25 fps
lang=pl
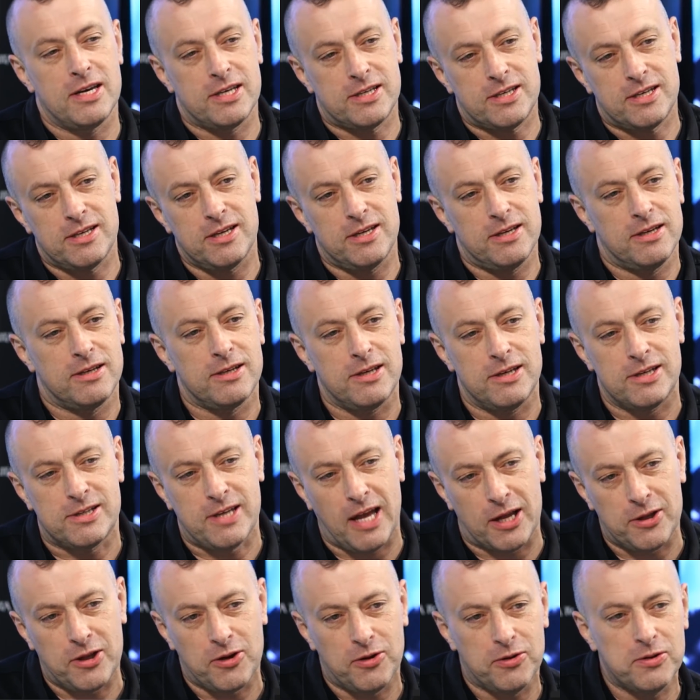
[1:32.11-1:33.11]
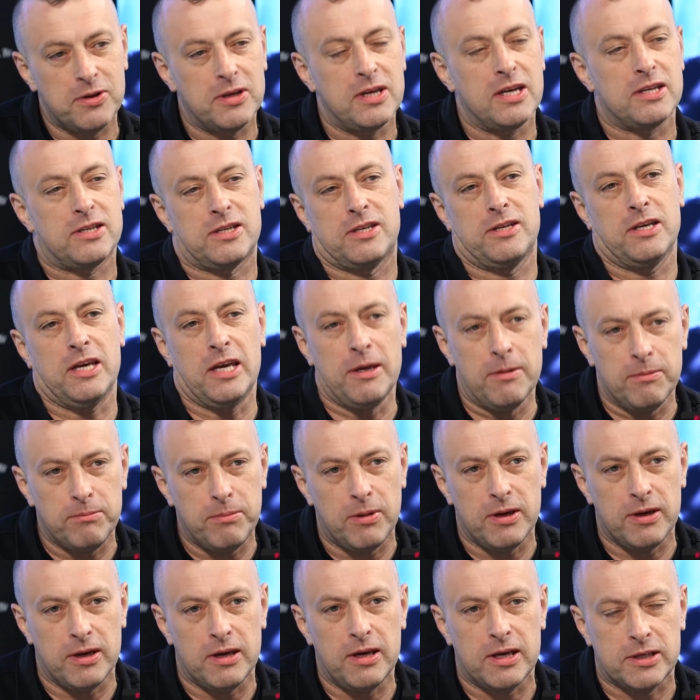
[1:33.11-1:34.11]
Jest y, stadion, jest,
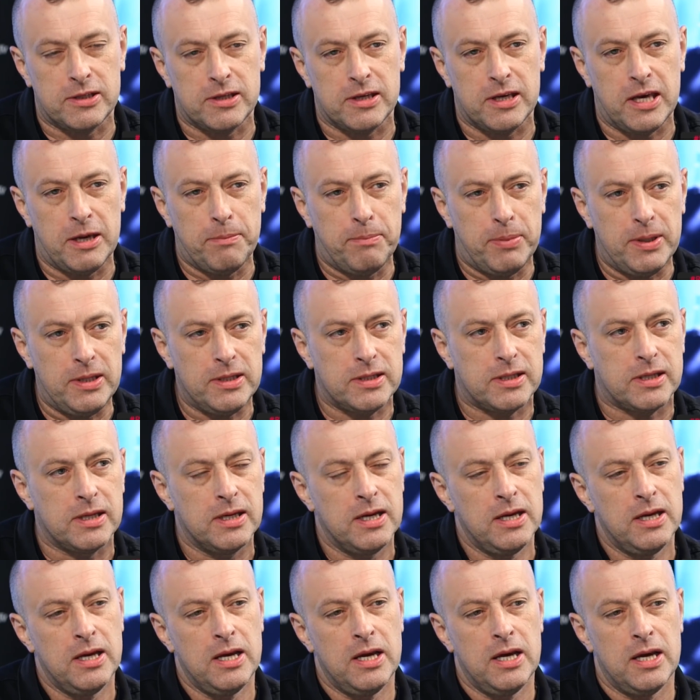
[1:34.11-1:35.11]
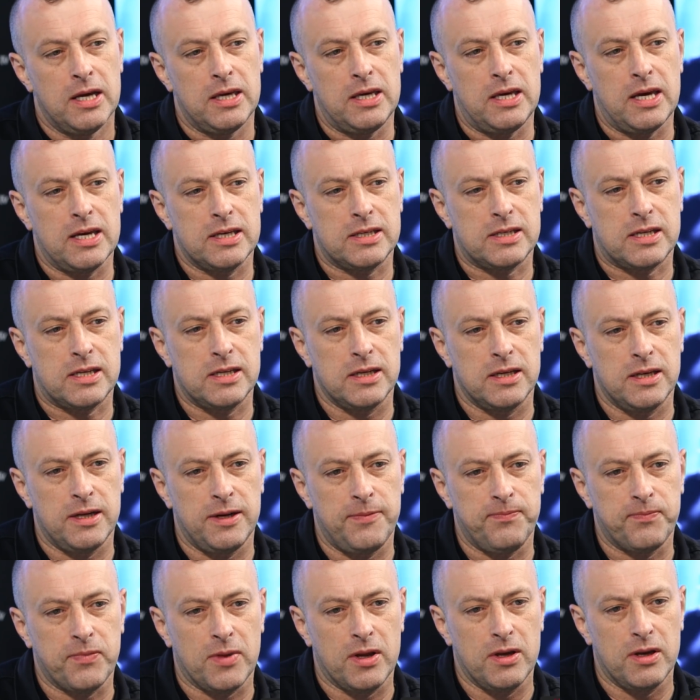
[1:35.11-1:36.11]
jest Ibis, jest
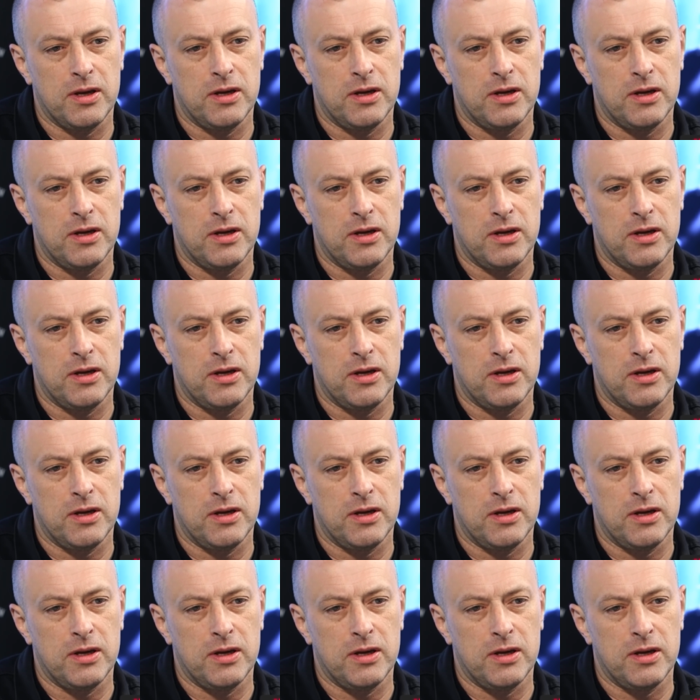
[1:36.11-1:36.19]
y,